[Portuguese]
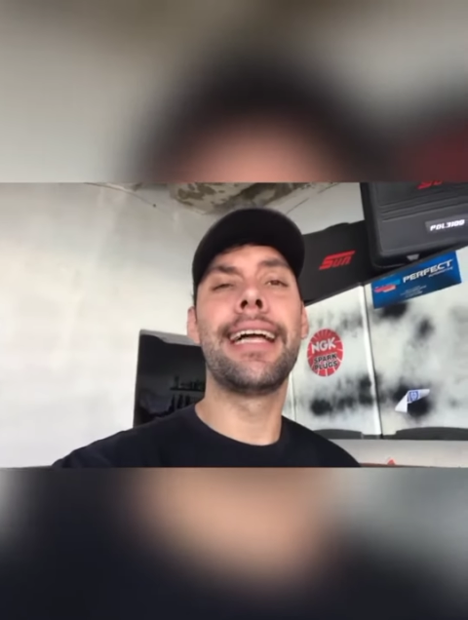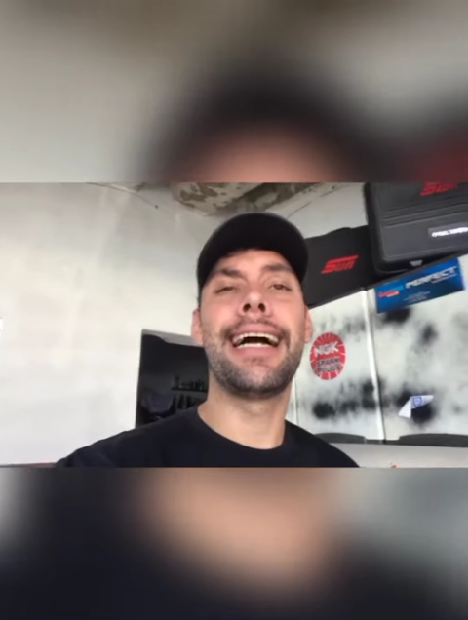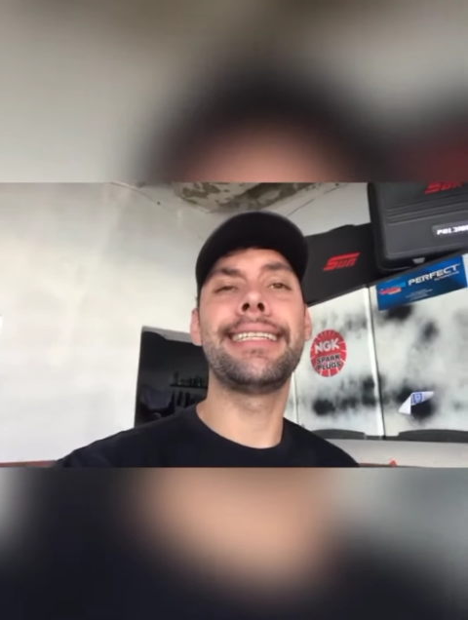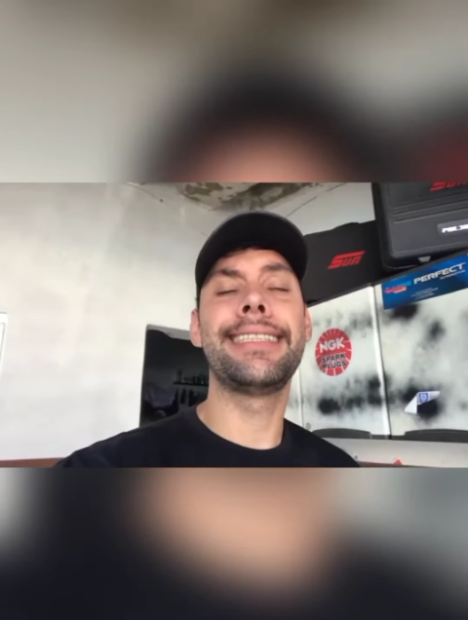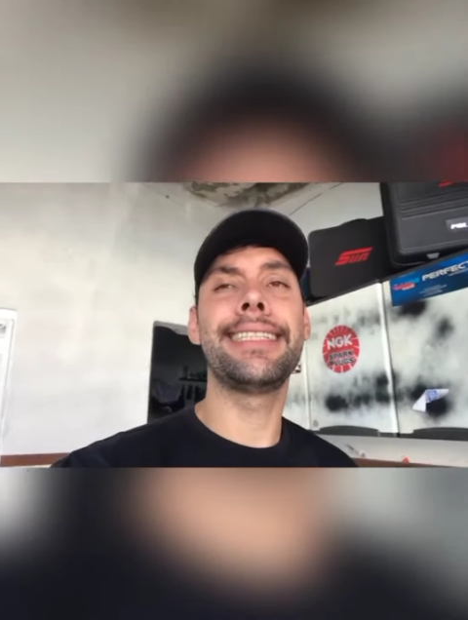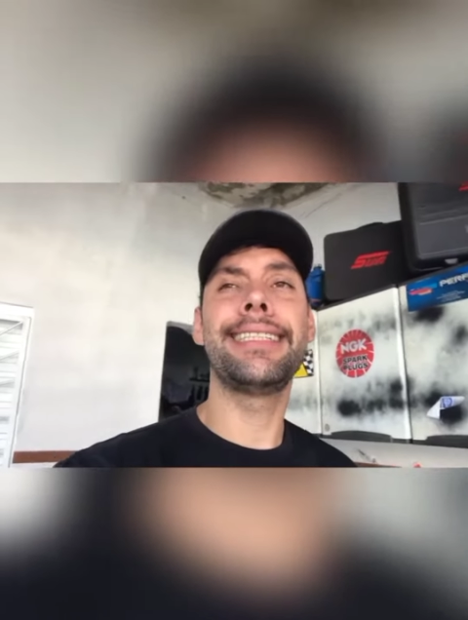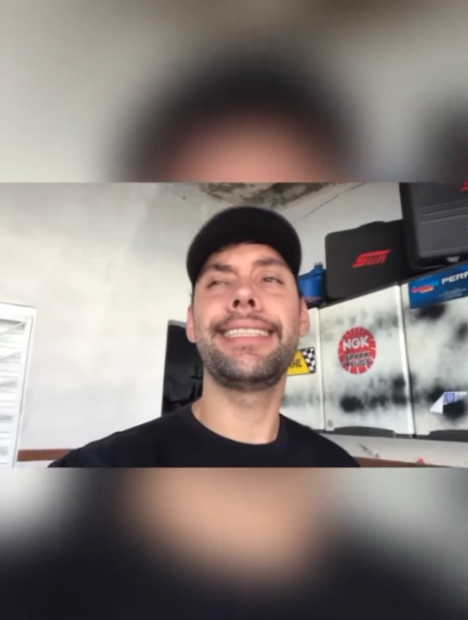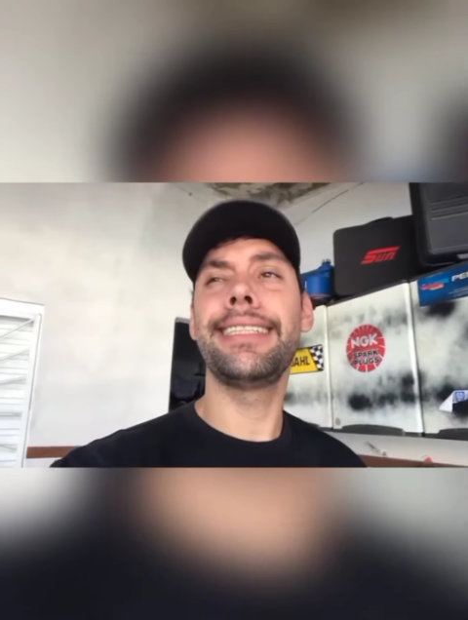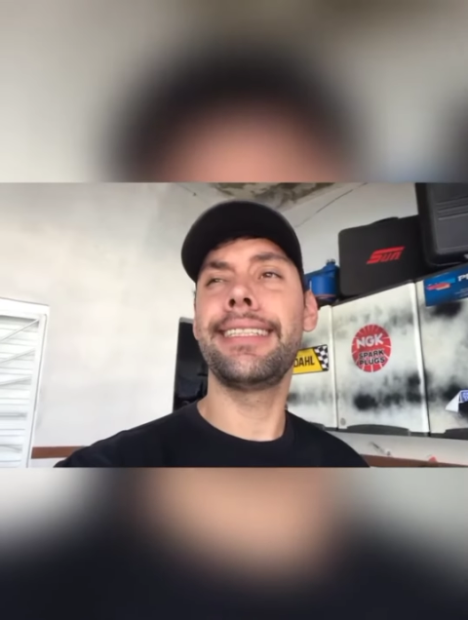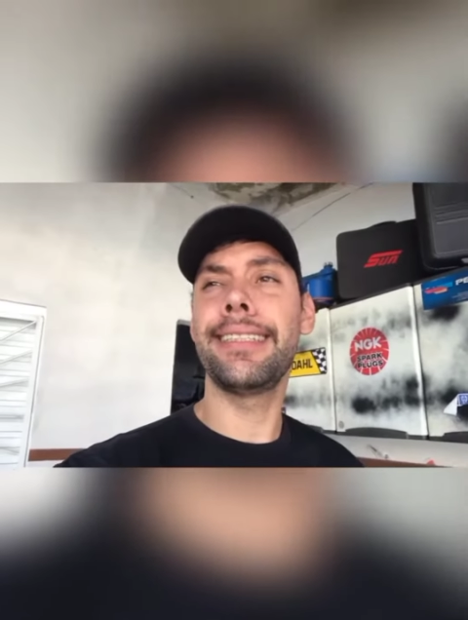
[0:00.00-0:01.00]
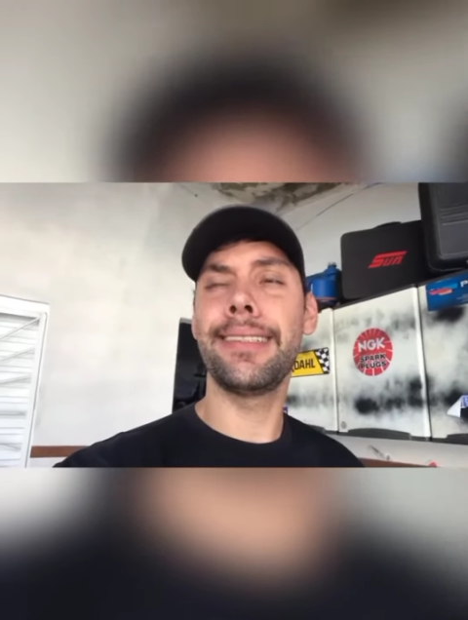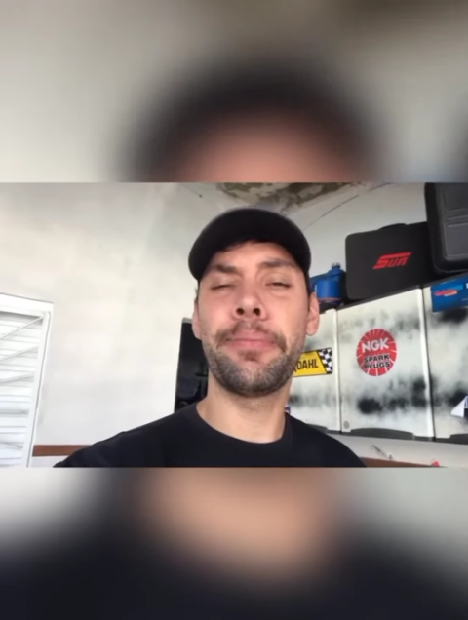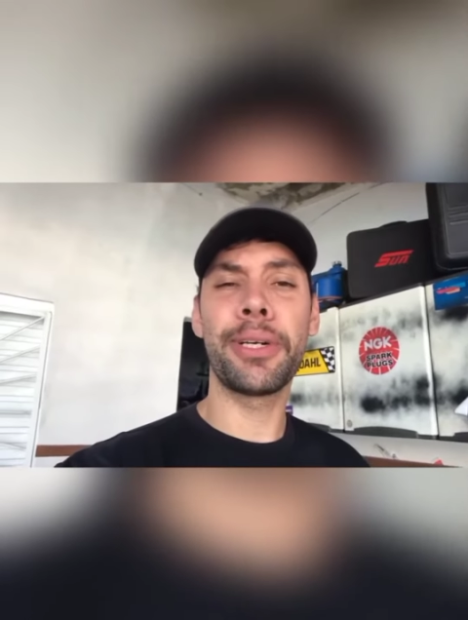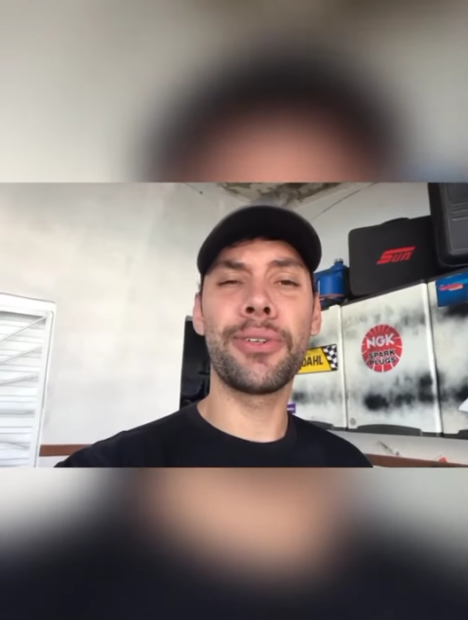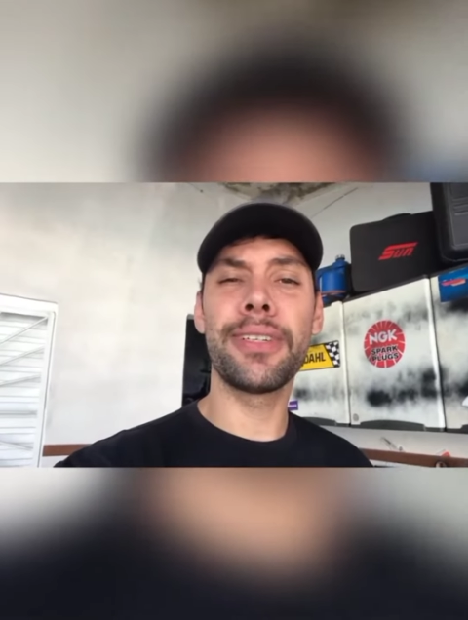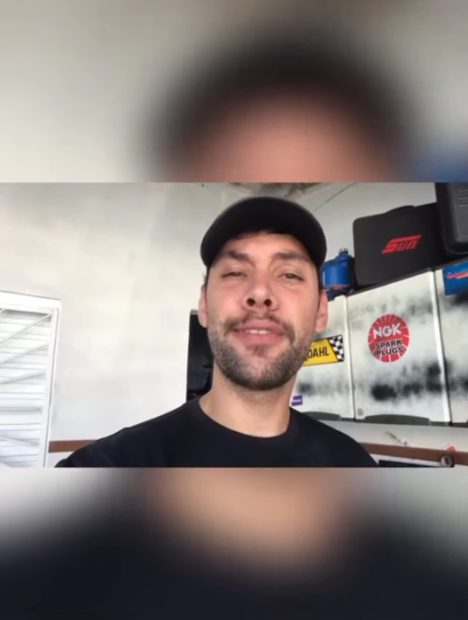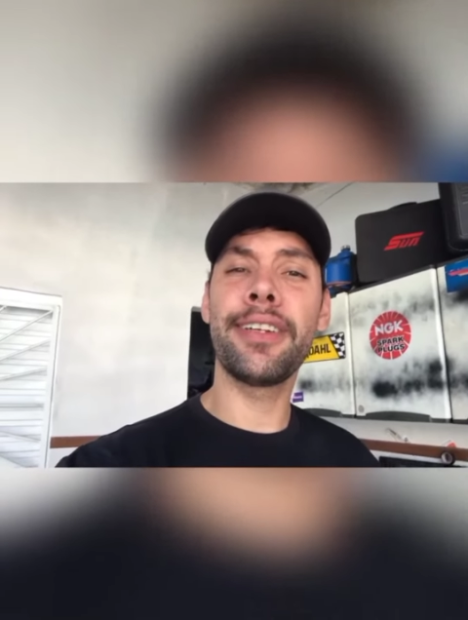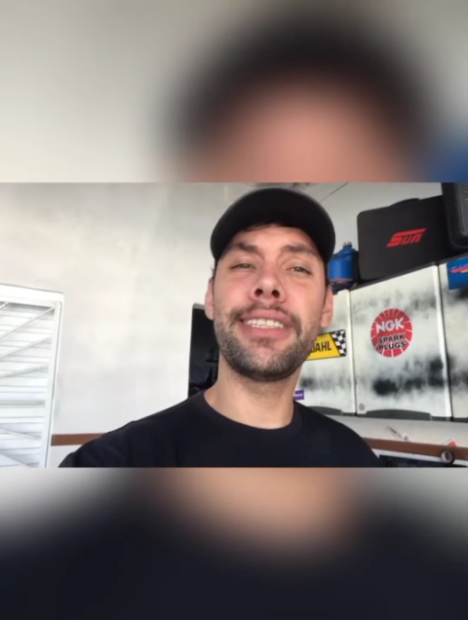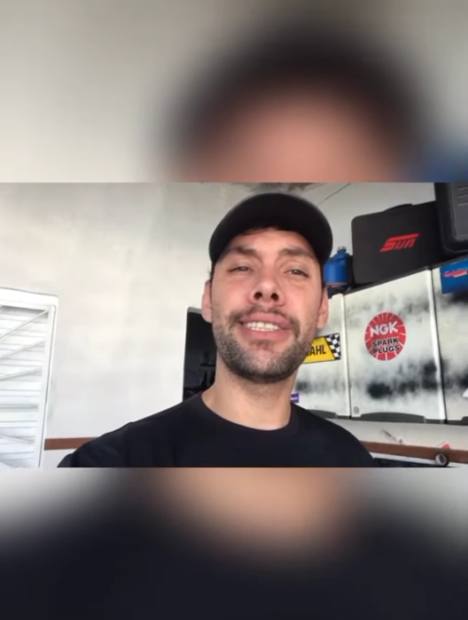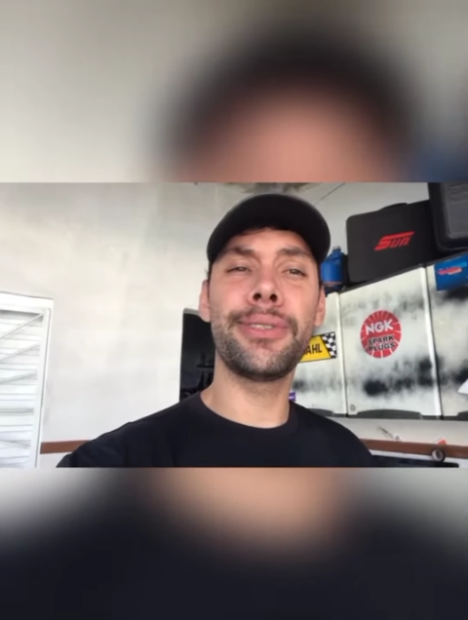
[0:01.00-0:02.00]
A gente pegou um
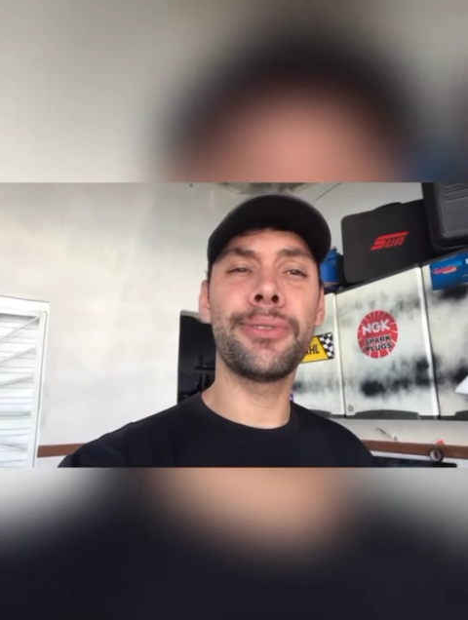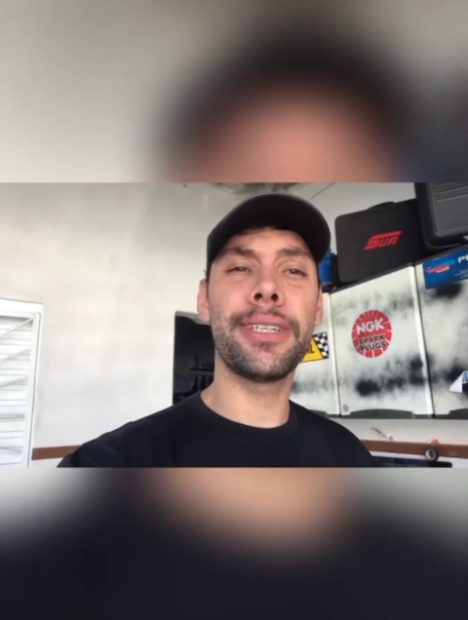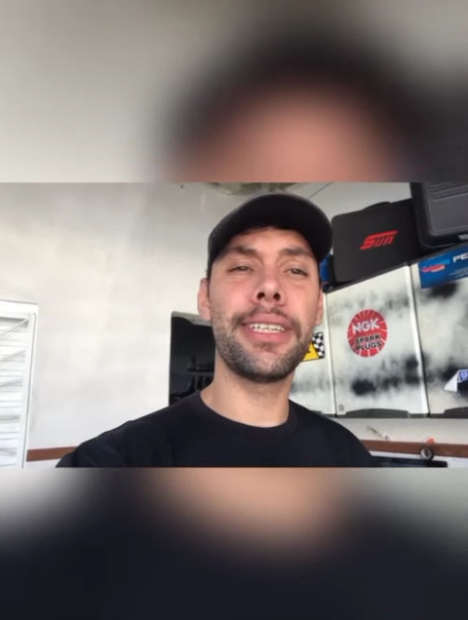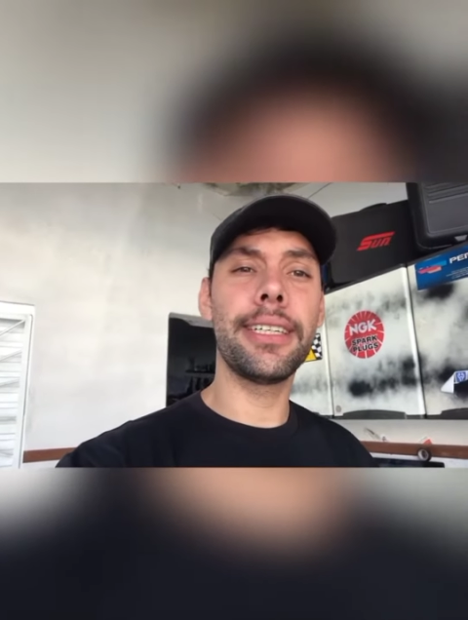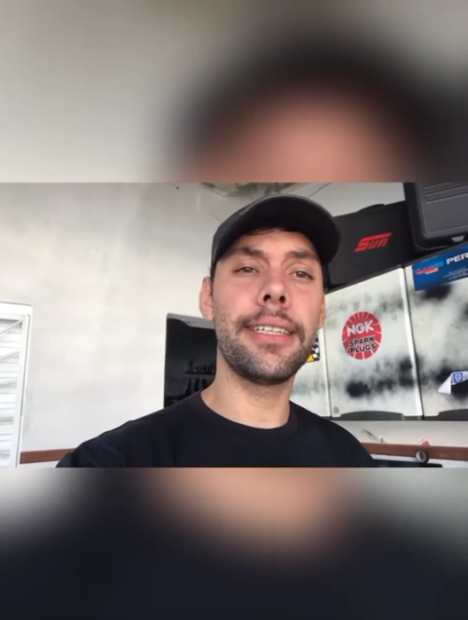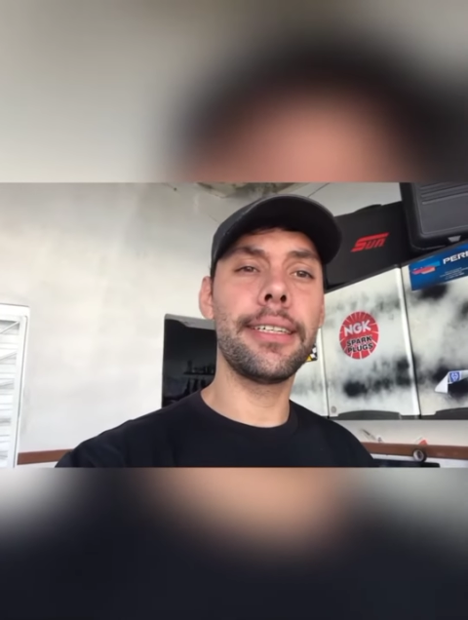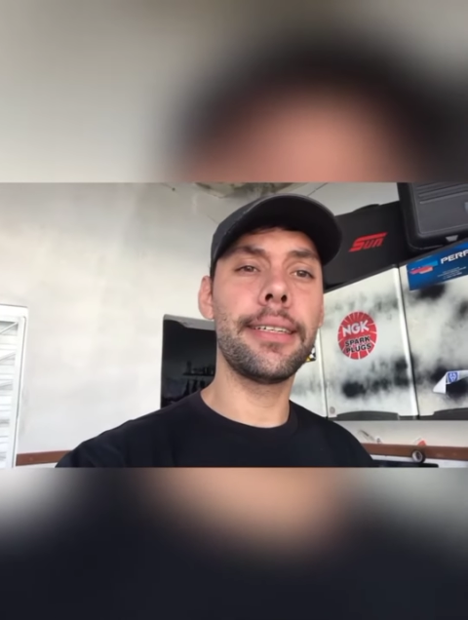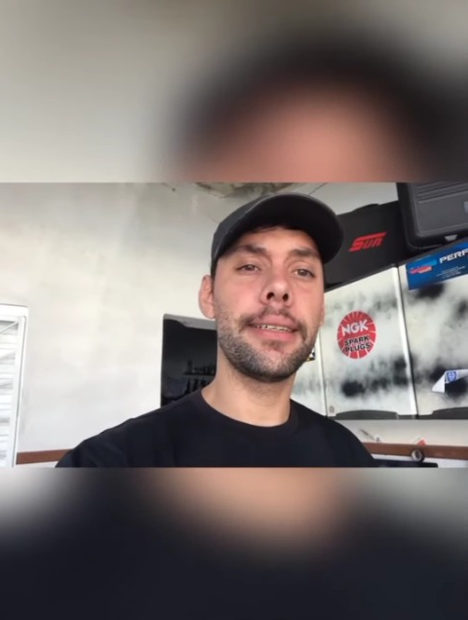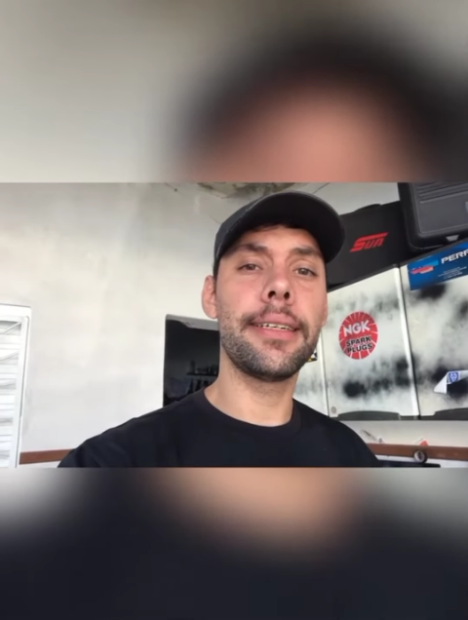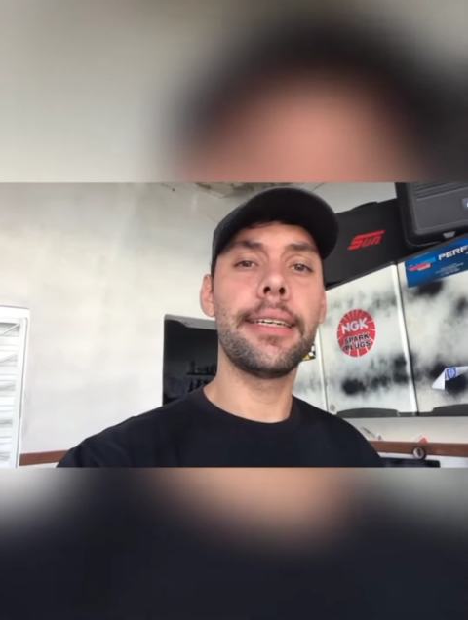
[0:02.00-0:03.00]
defeitinho aí